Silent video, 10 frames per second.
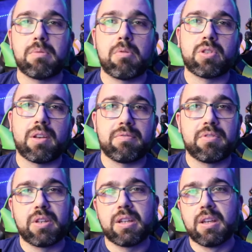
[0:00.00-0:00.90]
de Bursen
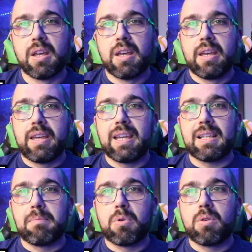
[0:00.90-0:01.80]
Fury y que
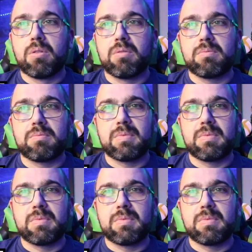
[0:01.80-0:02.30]
tampoco,